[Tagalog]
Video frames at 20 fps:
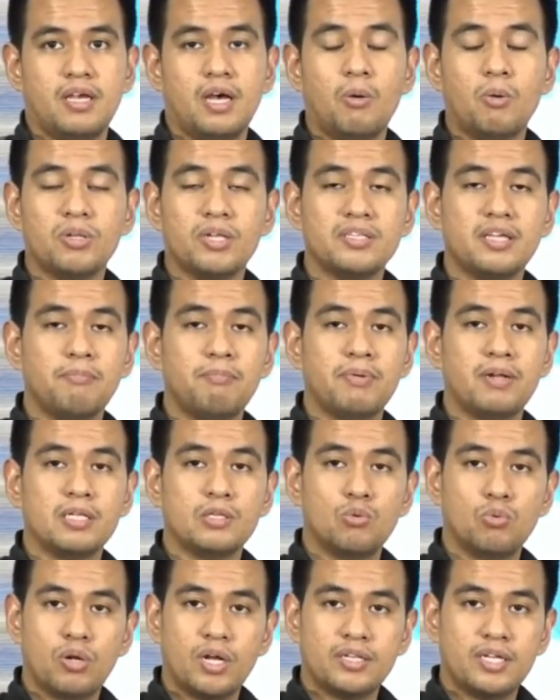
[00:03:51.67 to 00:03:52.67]
Ang kwota
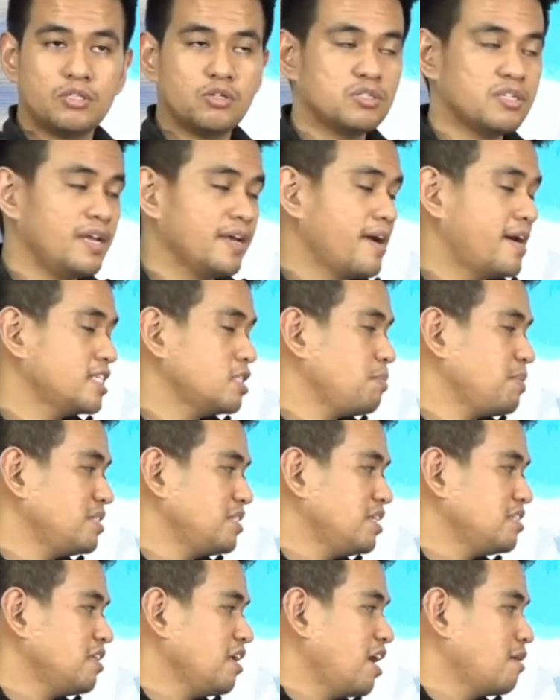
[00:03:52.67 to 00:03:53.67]
temperatura dito sa Legazpi
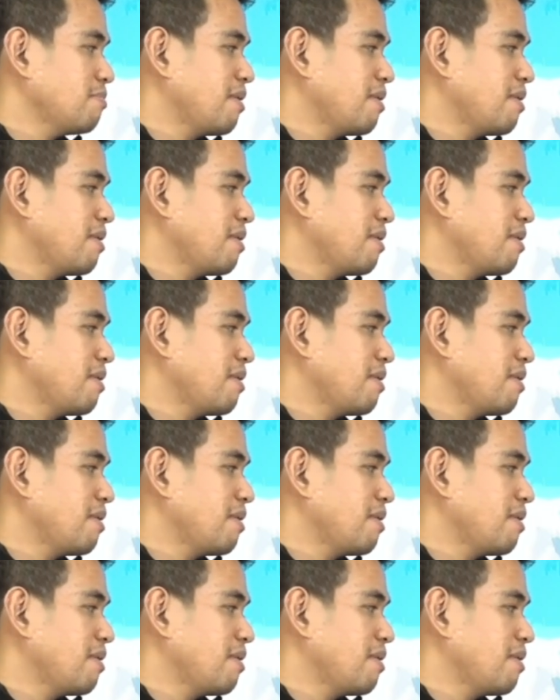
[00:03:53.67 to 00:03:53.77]
City